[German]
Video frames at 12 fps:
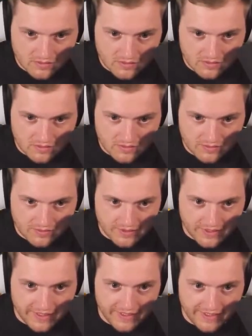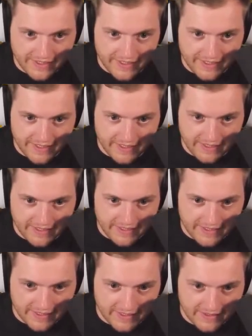Cube.
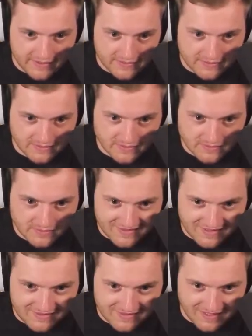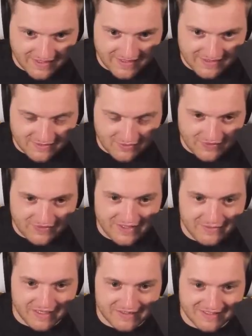Alien. Ist das geil. Ist auch, ich
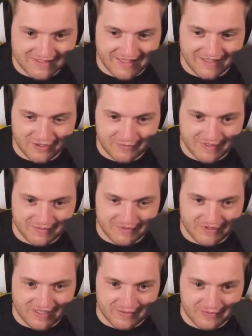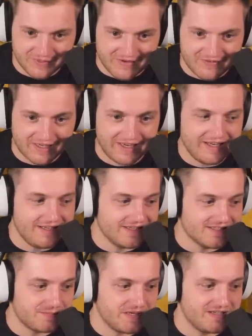liebe das, dass jedes Spiel, ich beziehe im Spiel einfach
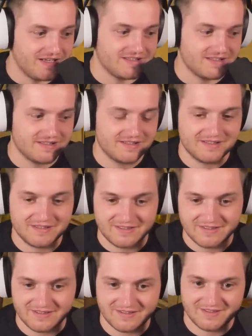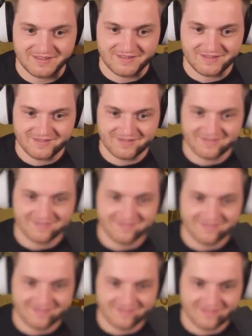Aliens beinhaltet. Nehmen wir hier wieder raus? Haben wir,
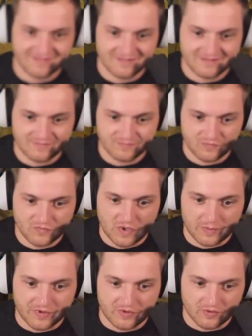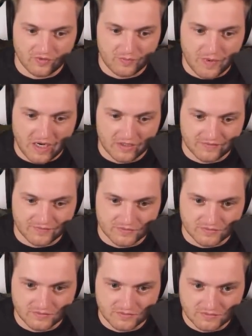was wir brauchen? Ich habe hier so einen Spark
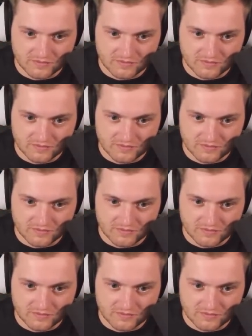gefunden.